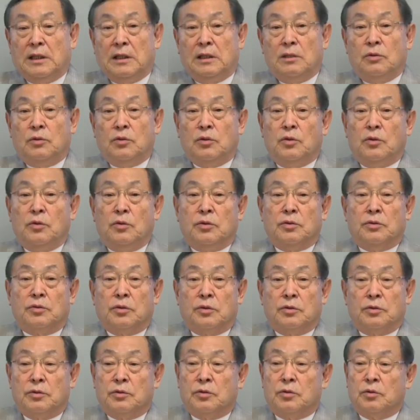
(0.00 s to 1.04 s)
レント教育
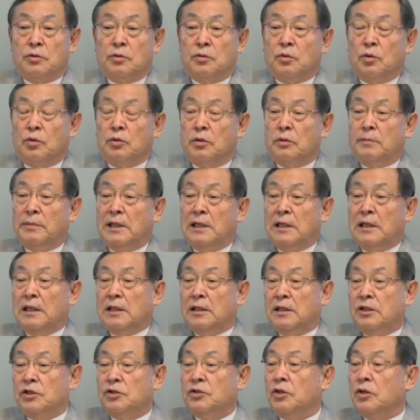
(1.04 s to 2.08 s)
という言葉な
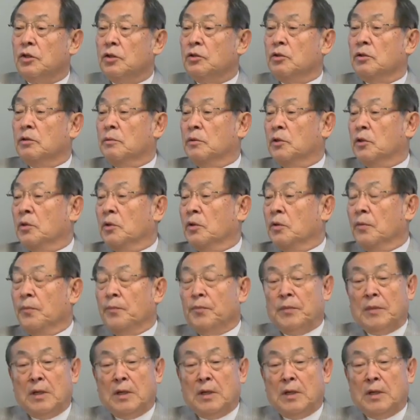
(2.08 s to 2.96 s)
んですけれども、